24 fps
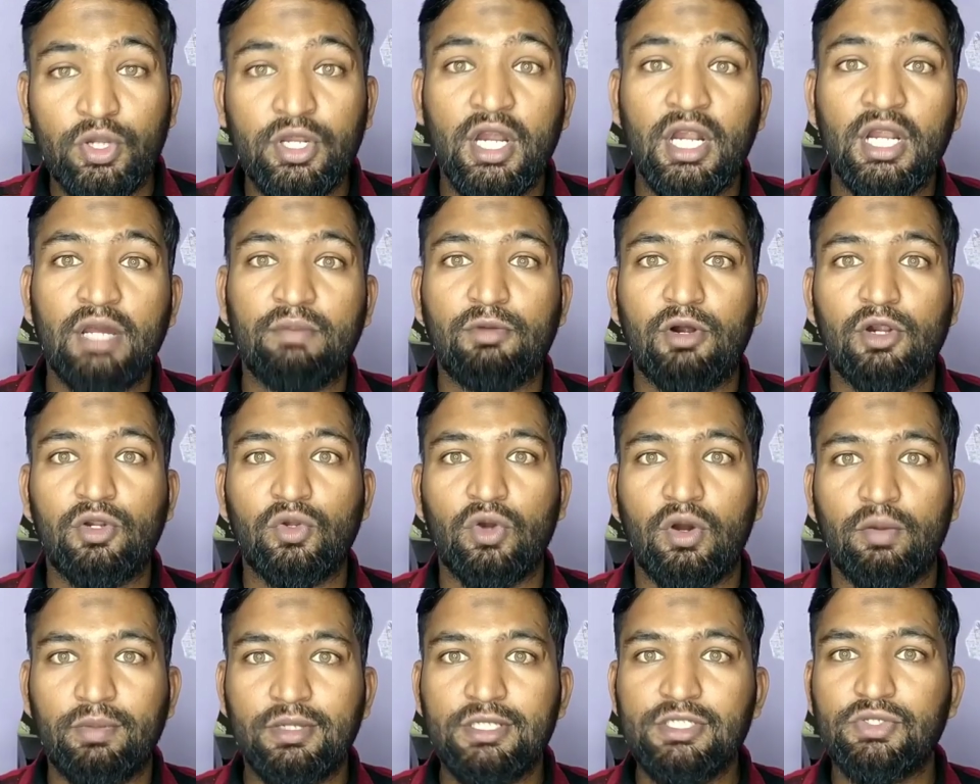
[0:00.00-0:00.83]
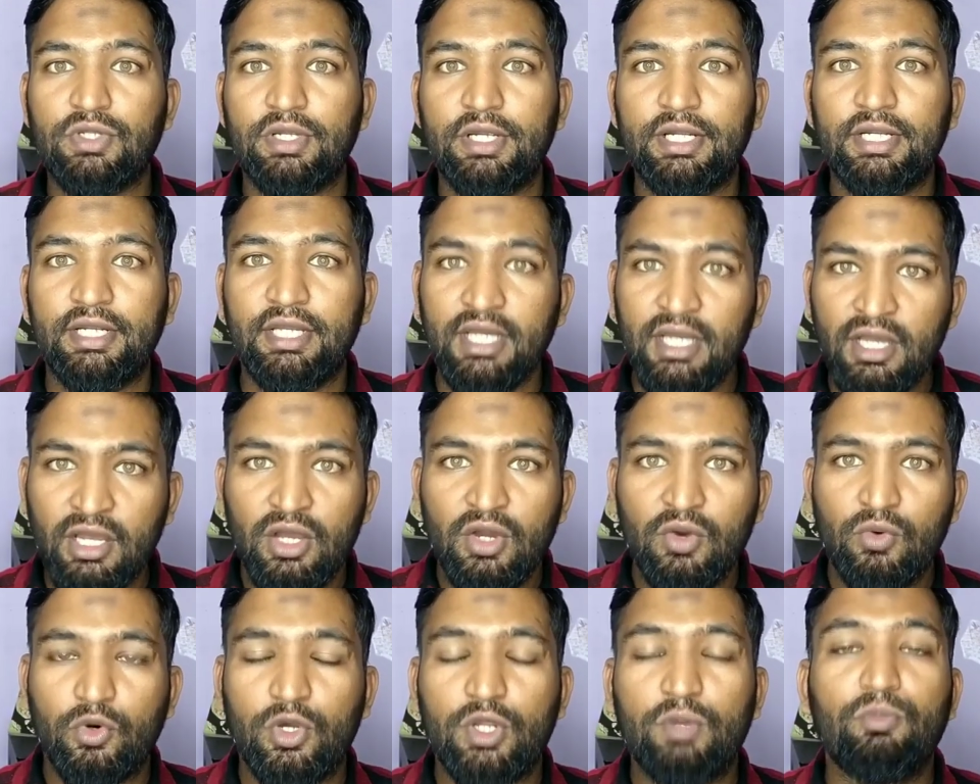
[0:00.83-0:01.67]
கொண்டாட மாட்டோம் அப்படின்னு சொல்லிட்டு
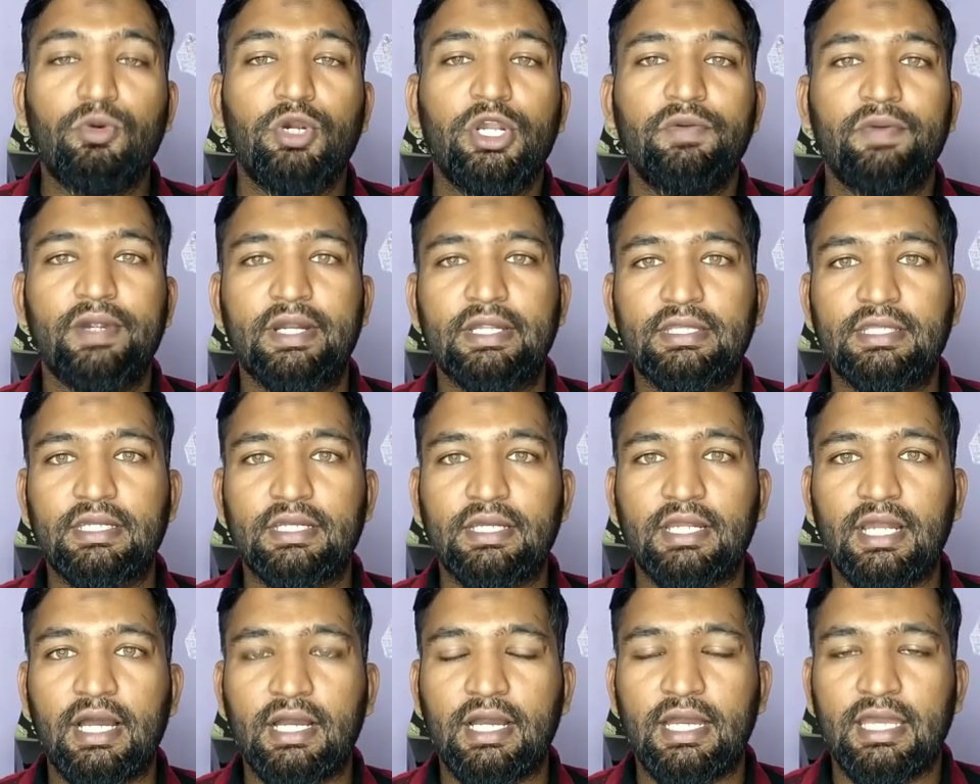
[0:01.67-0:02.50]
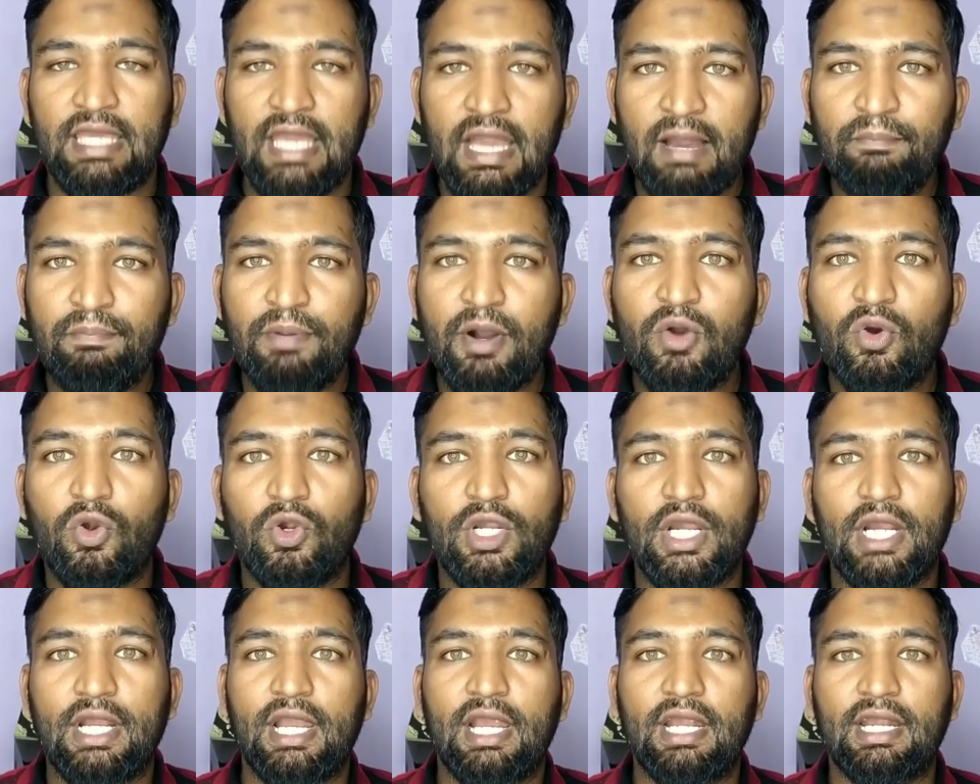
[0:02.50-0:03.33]
ஒரு முடிவு எடுத்திருக்கிறாங்க ஏன்பா
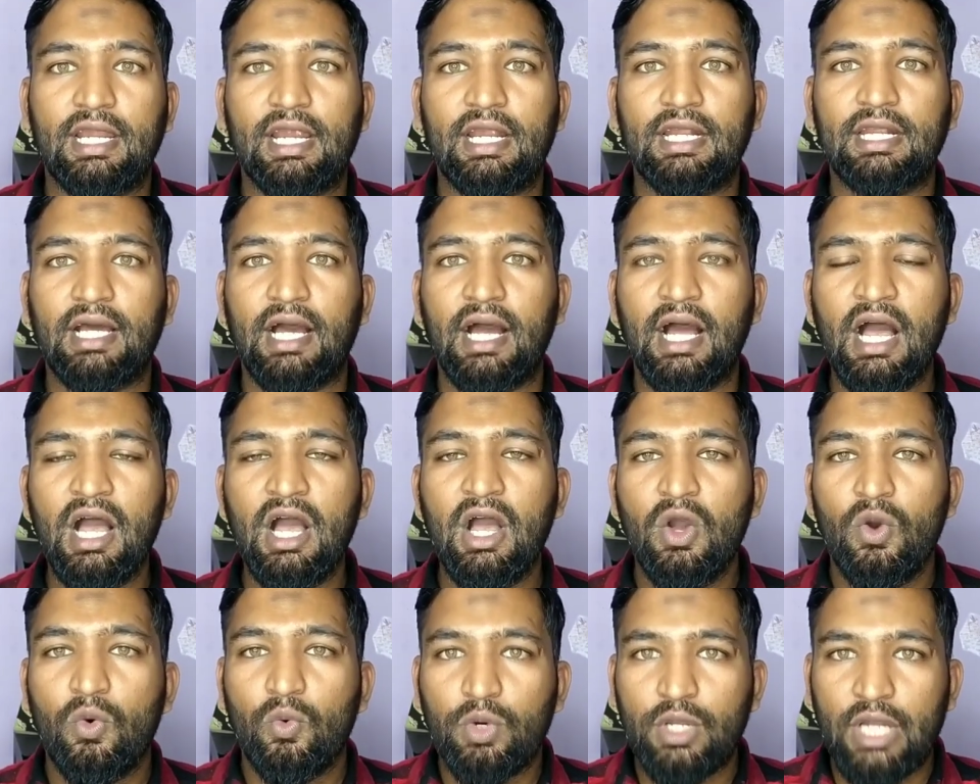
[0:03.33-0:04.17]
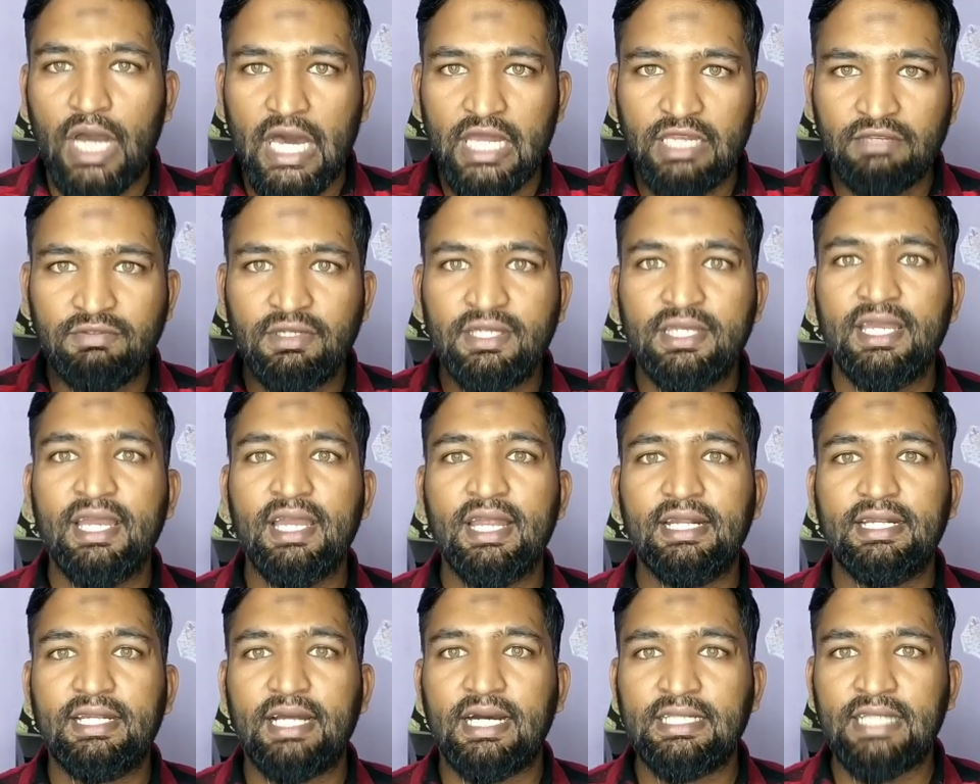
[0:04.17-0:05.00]
கொண்டாடலன்னு கேட்டால் ஒரு அறிவுக்கே
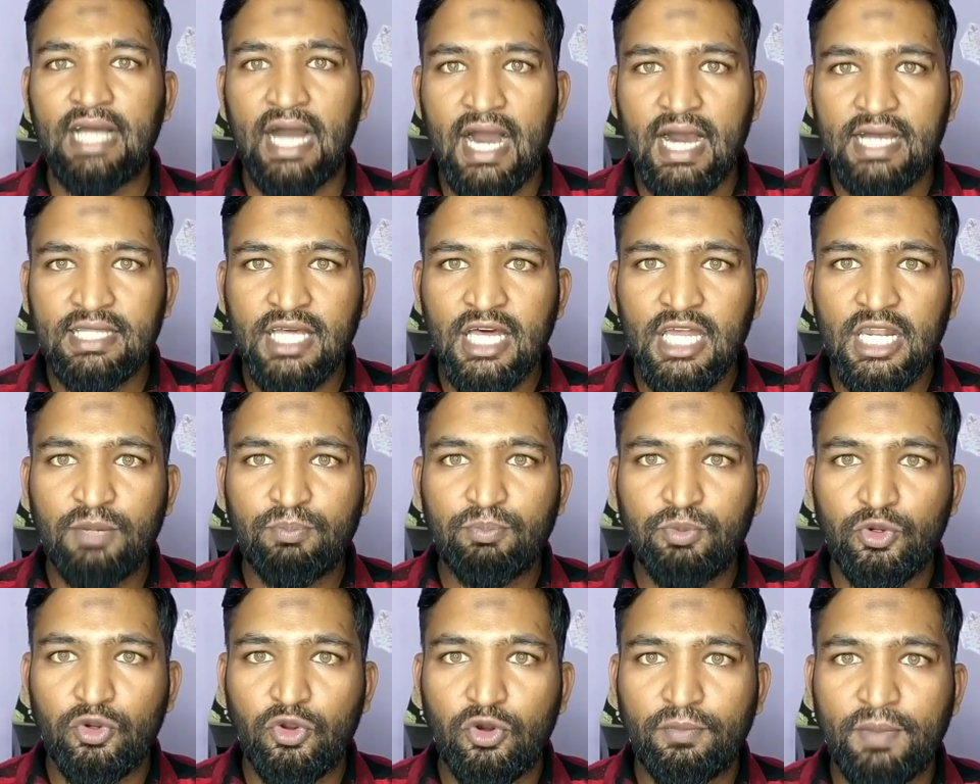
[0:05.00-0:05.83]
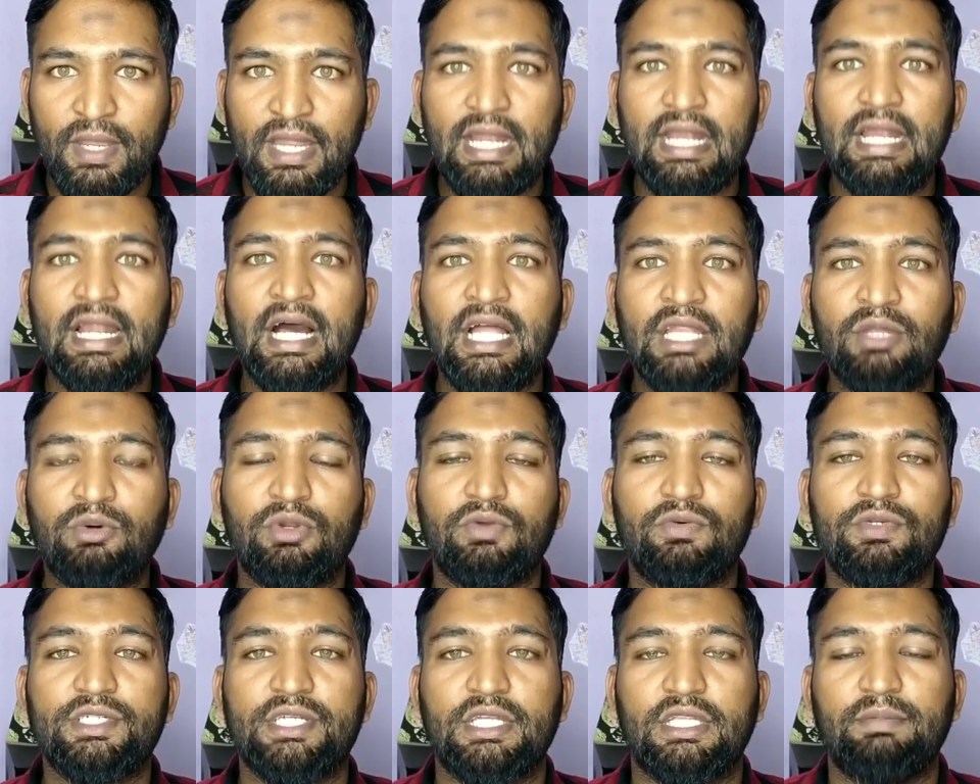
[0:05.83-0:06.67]
எட்டாத ஆதாரப்பூர்வமே இல்லாத
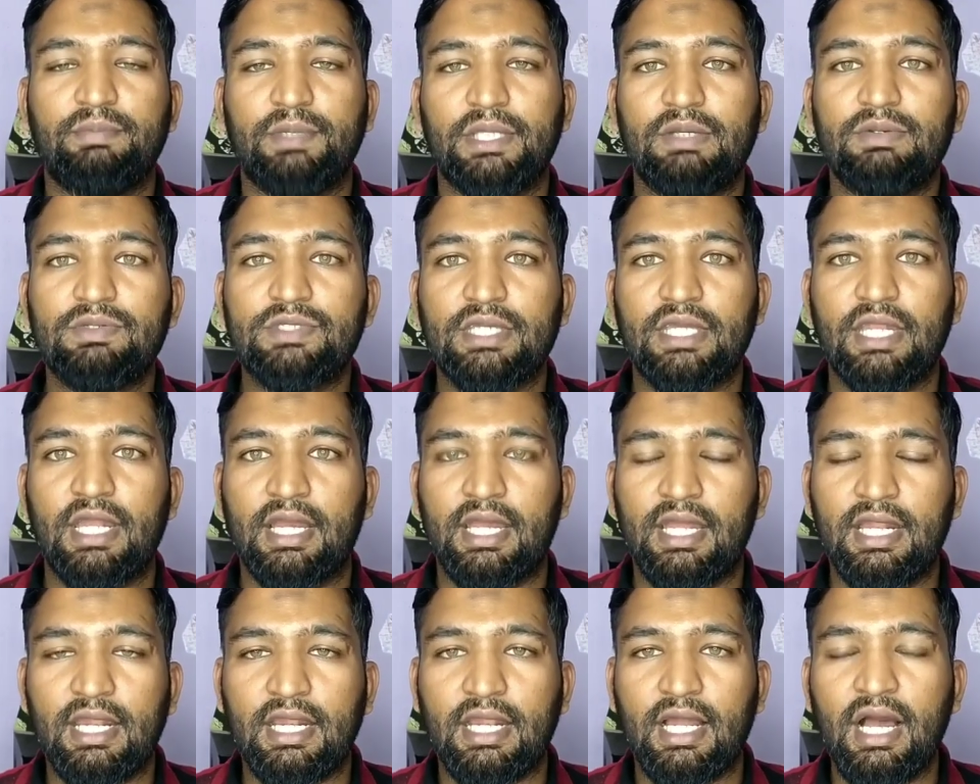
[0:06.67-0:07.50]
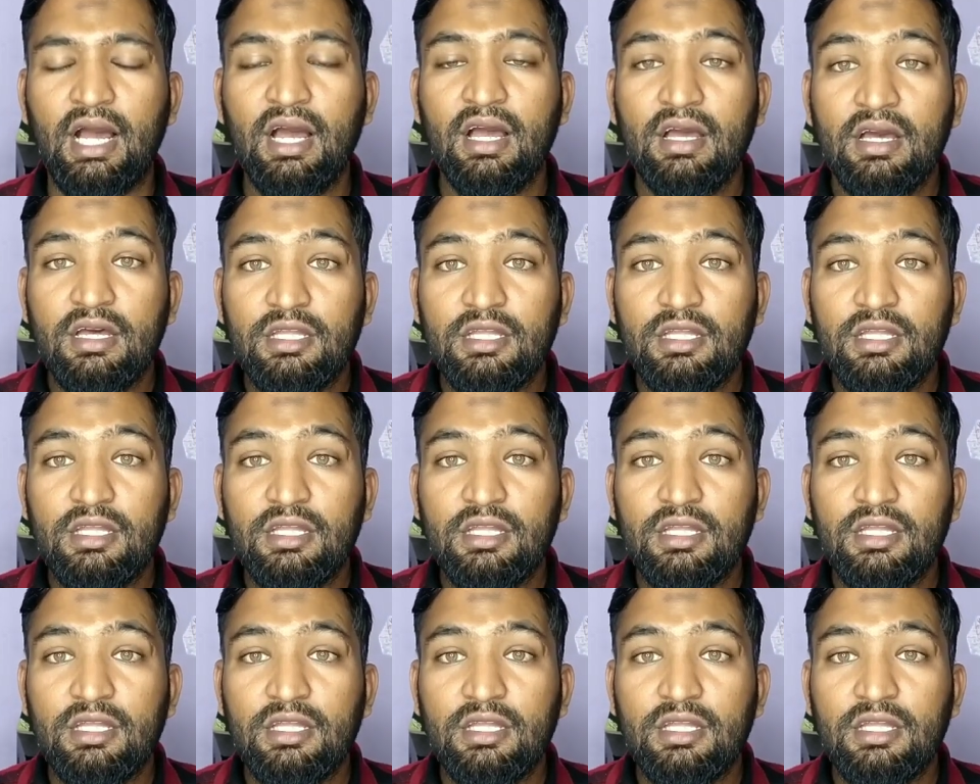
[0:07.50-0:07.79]
ஒரு விஷயத்தை பதிவு செய்கிறாங்க என்னென்னா